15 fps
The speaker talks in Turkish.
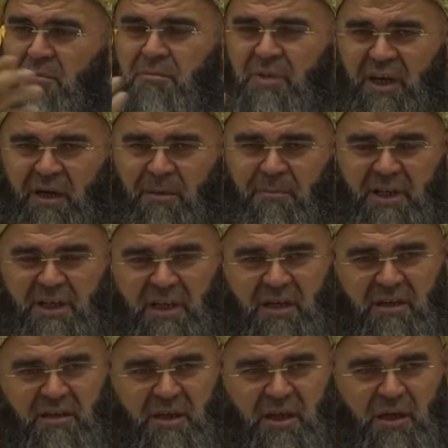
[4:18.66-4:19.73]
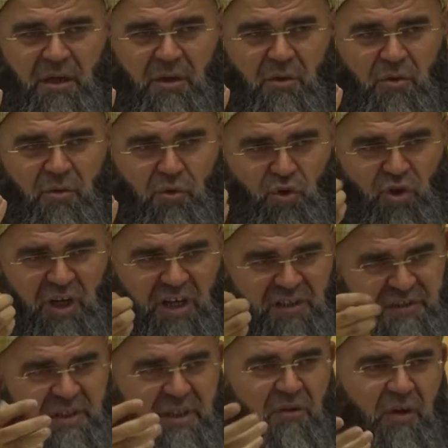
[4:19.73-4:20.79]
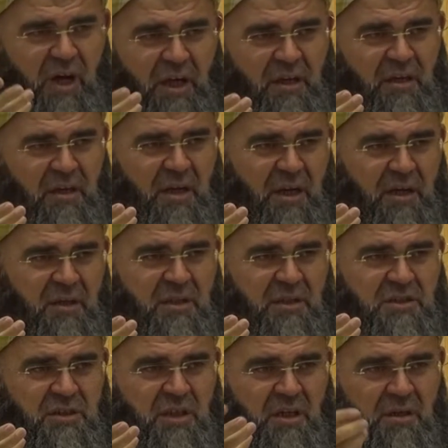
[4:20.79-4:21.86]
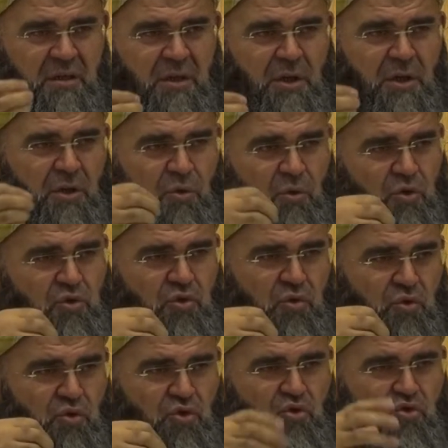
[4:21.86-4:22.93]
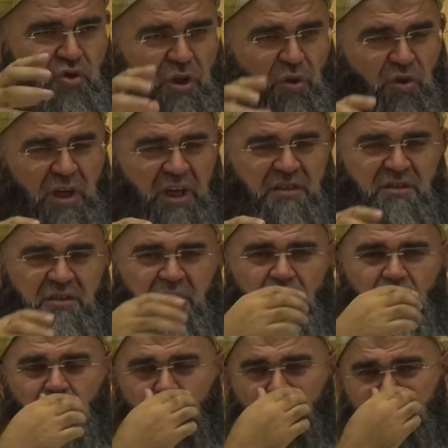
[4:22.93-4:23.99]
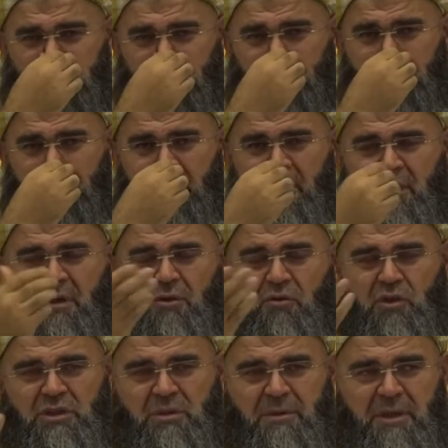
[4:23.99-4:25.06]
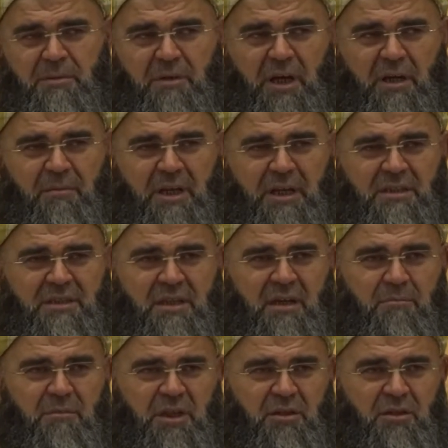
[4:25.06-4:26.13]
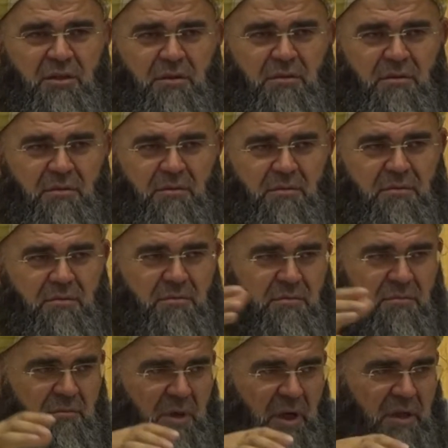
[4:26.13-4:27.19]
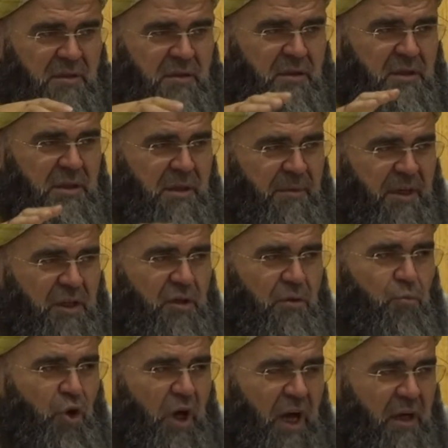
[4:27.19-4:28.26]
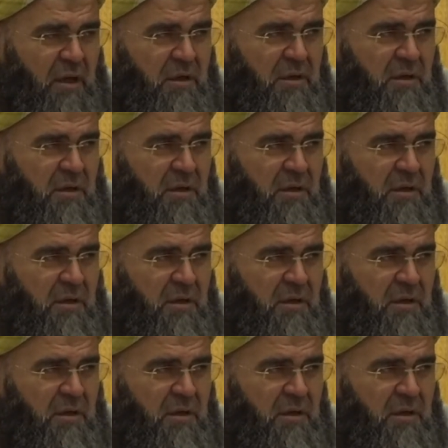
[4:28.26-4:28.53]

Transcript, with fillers: Peygamberlerin de rüyası da vahiy ya arkadaşlar. Üç gün üst üste rüyasında gördüğü zaman o zaman İbrahim Aleyhisselam ne diyor? Artık demek ki bu hak